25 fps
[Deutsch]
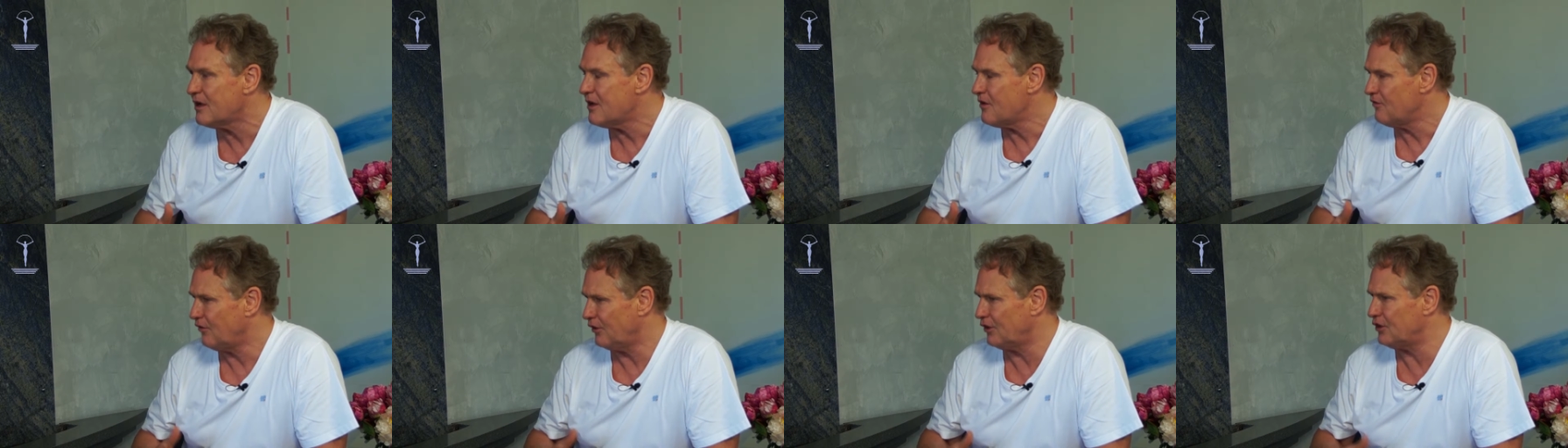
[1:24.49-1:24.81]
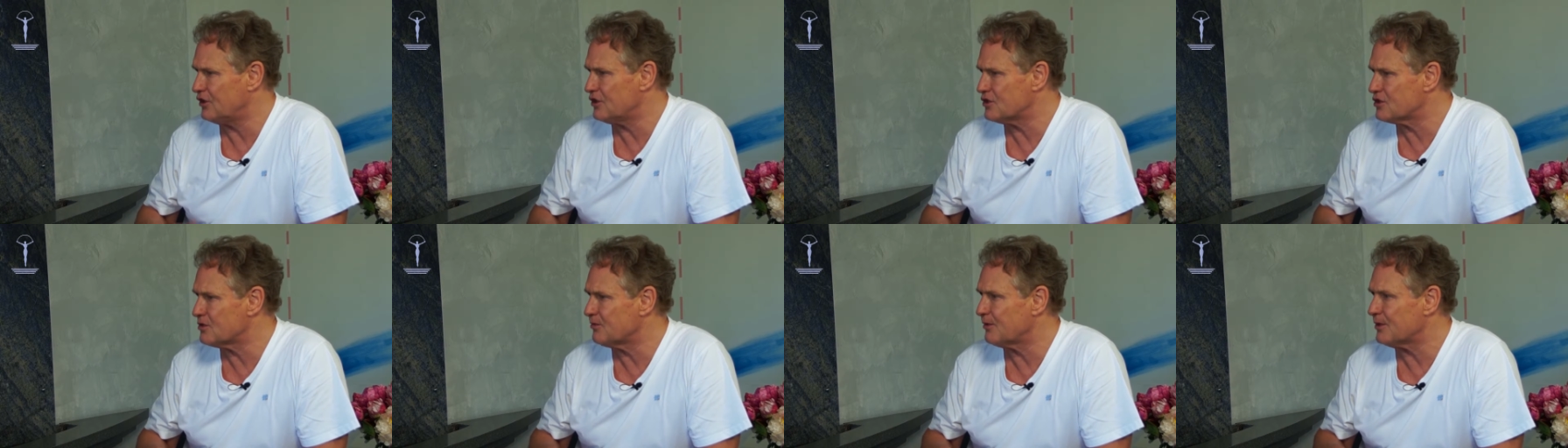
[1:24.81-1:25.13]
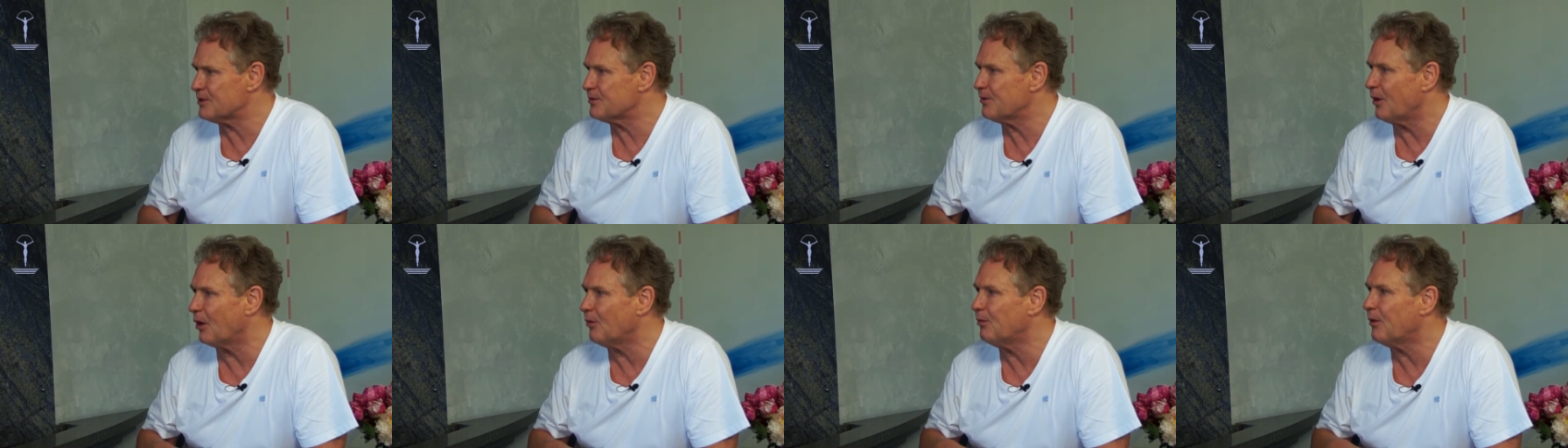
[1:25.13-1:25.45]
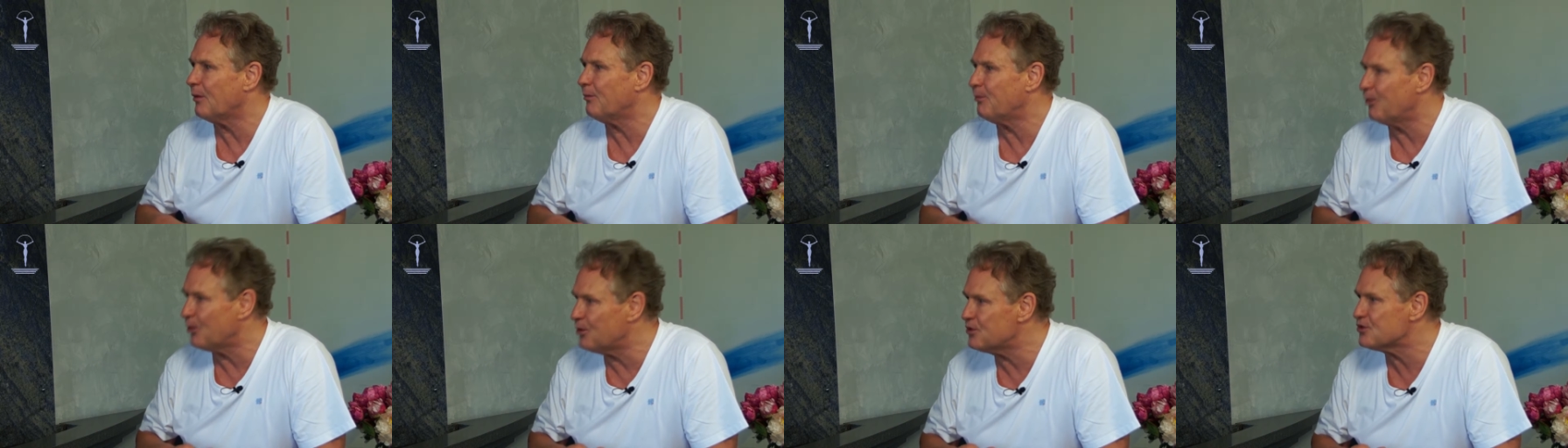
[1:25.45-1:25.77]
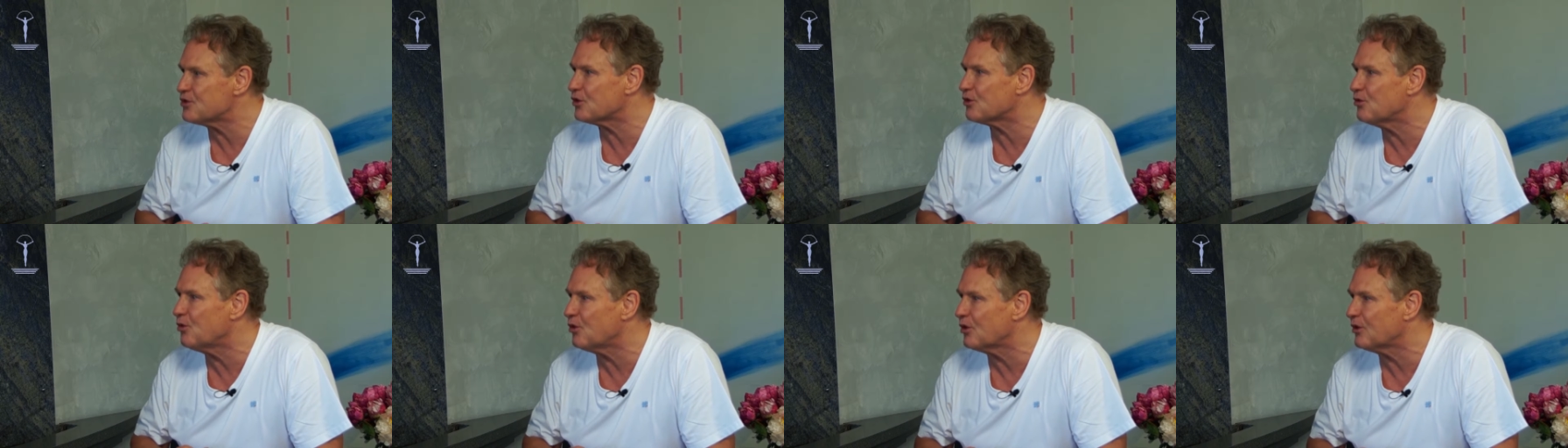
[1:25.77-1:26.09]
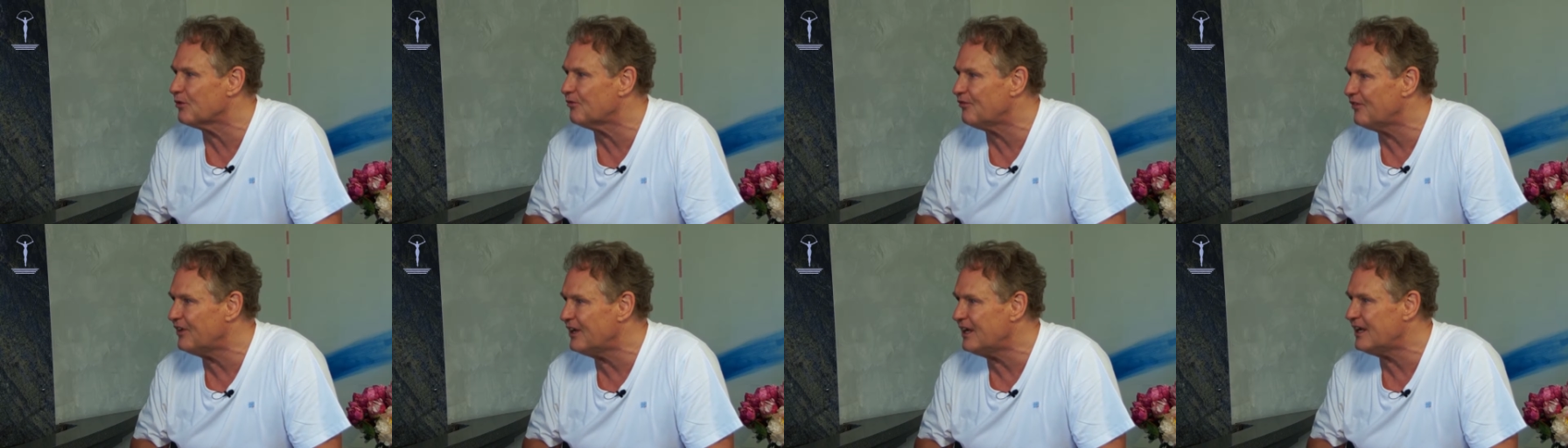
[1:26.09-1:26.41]
Wenn ich jetzt zum Beispiel auch mal böse
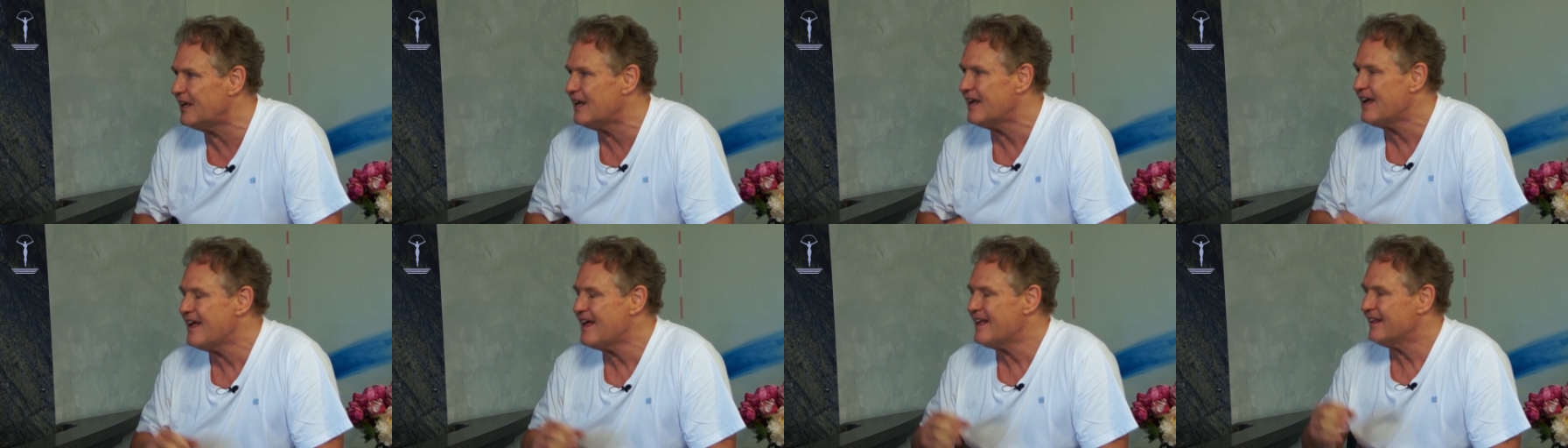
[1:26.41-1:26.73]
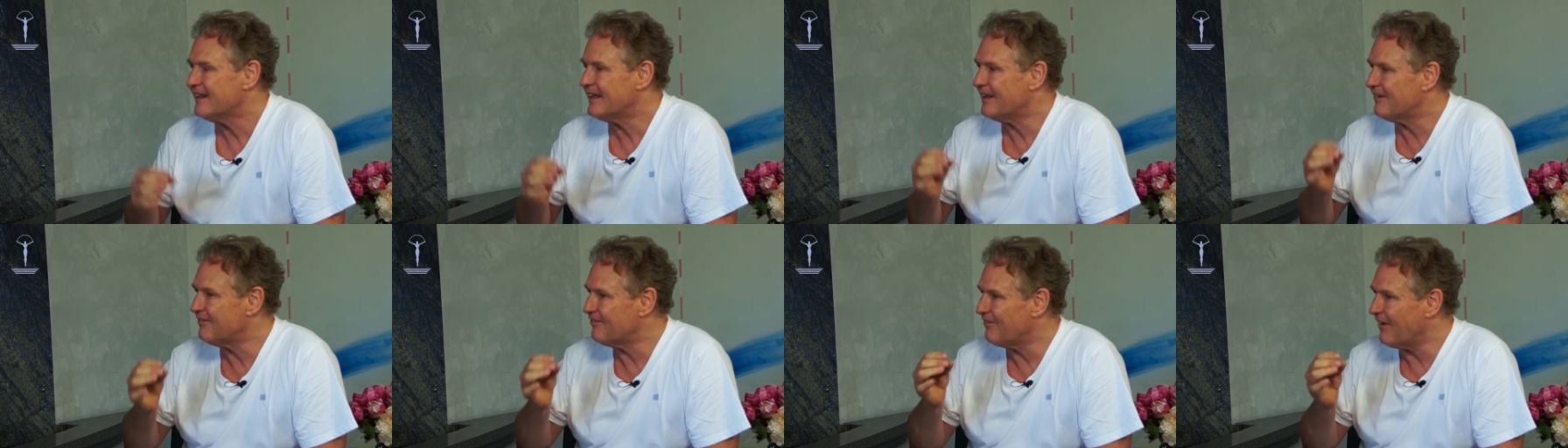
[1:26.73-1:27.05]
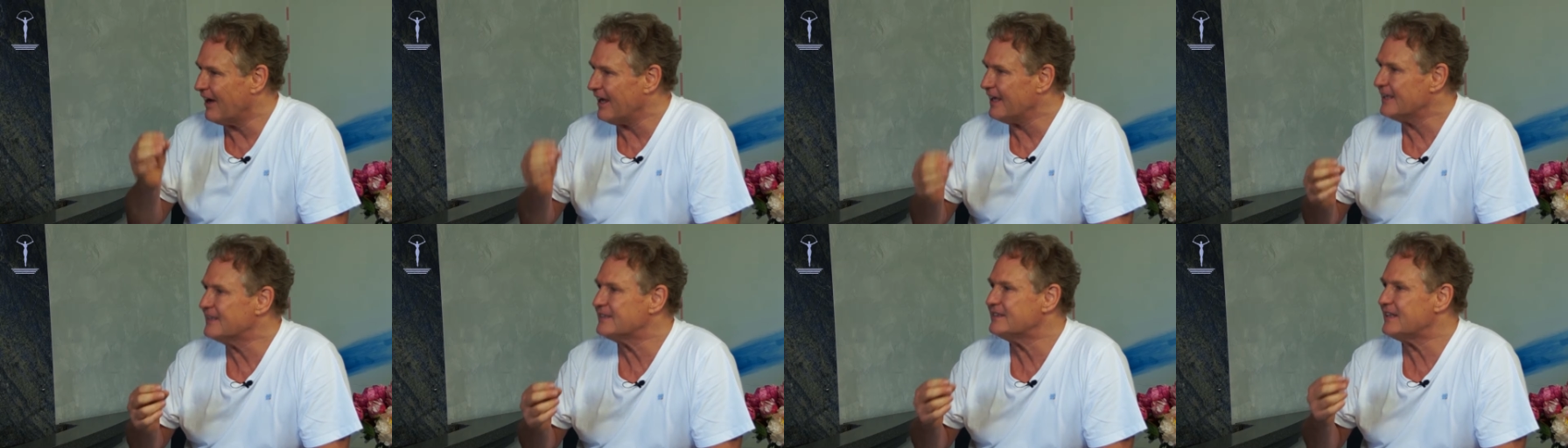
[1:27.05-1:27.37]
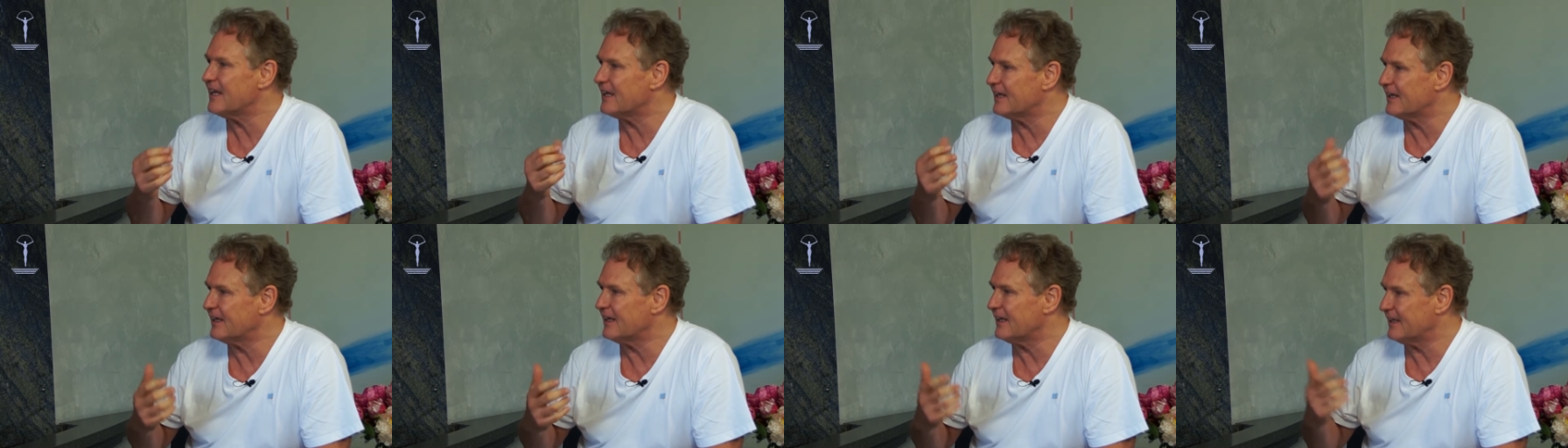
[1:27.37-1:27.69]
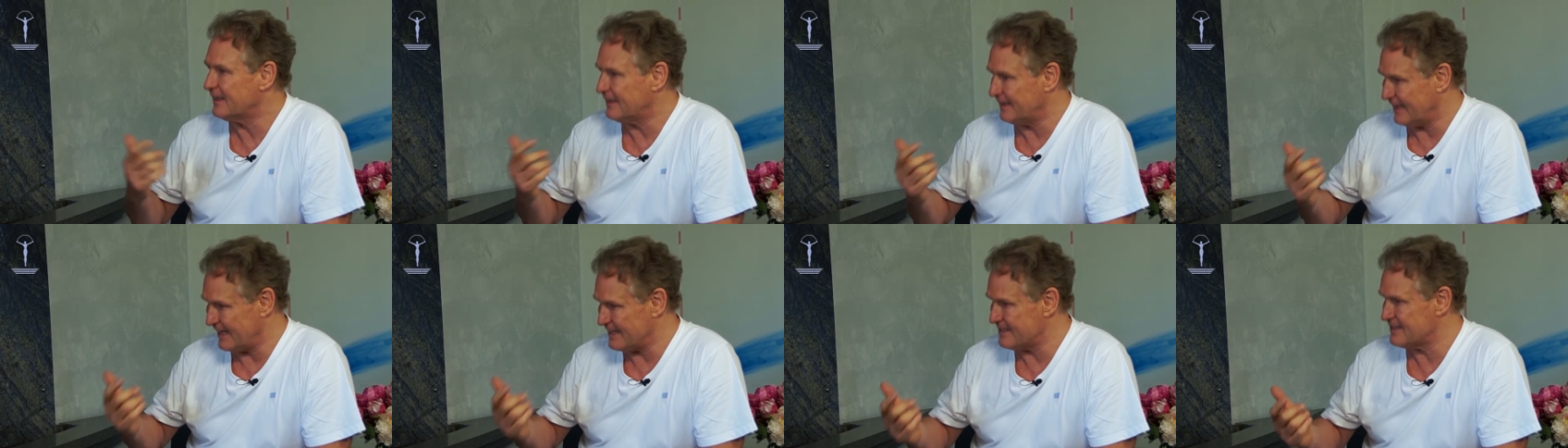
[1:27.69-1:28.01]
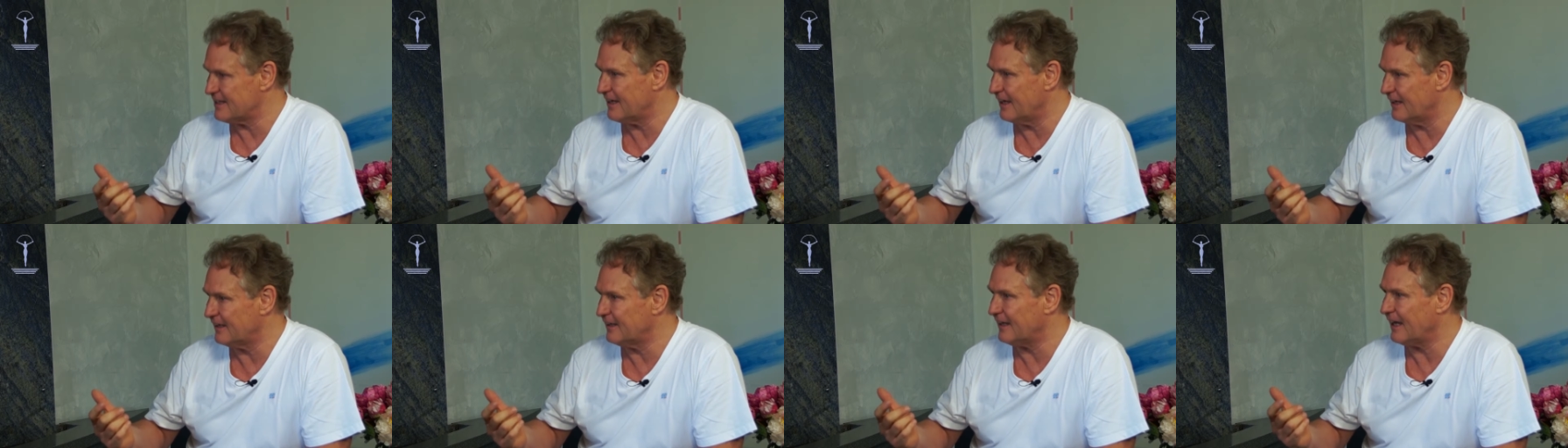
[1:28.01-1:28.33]
gucken will, dann weiß der,
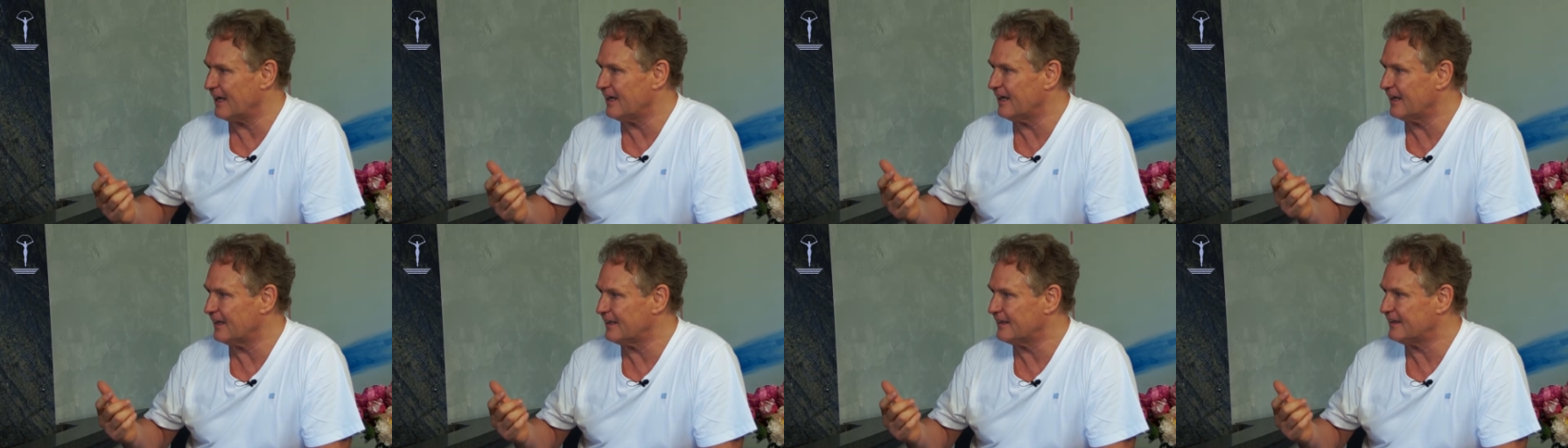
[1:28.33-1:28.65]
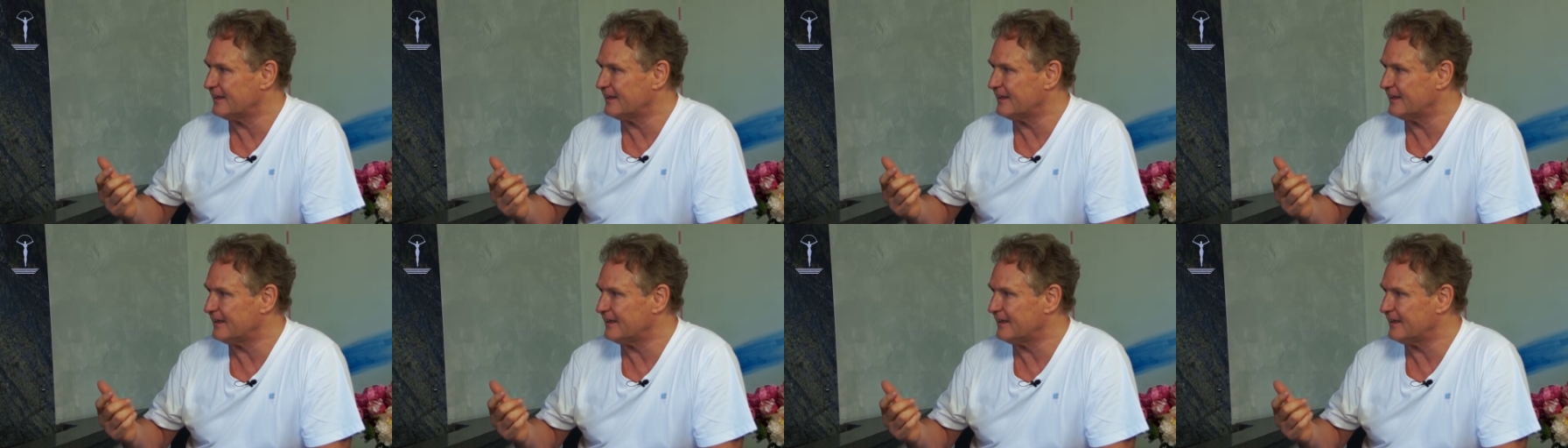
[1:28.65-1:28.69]
dass da,